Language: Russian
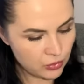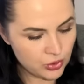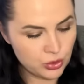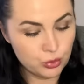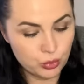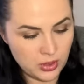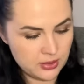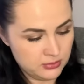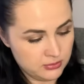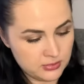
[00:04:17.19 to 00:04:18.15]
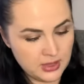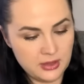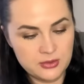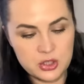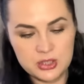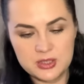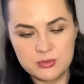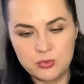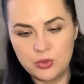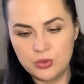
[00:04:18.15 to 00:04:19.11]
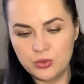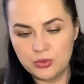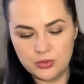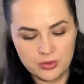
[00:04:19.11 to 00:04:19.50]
не дуло, да, через молнию.